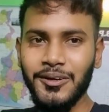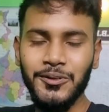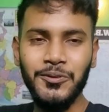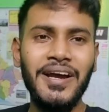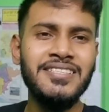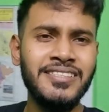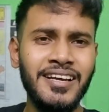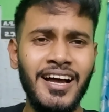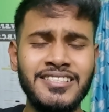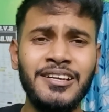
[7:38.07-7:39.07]
তো গাইস
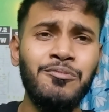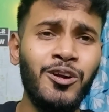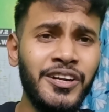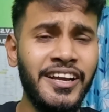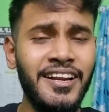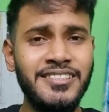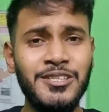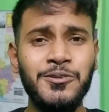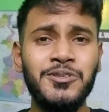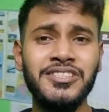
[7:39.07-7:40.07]
আজকের এই ব্লগটা এখানেই শেষ
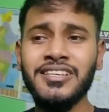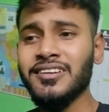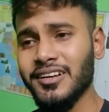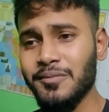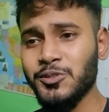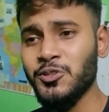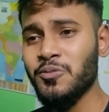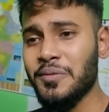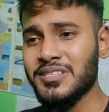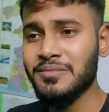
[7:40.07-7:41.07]
করছি যদিও
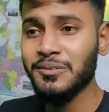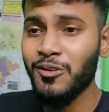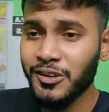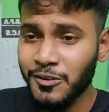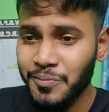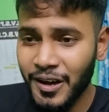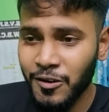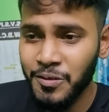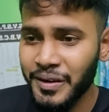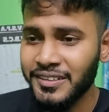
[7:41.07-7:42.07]
ভেবেছিলাম যে ব্লগটা খুব ভালো
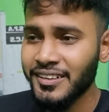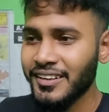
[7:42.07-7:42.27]
হবে বাট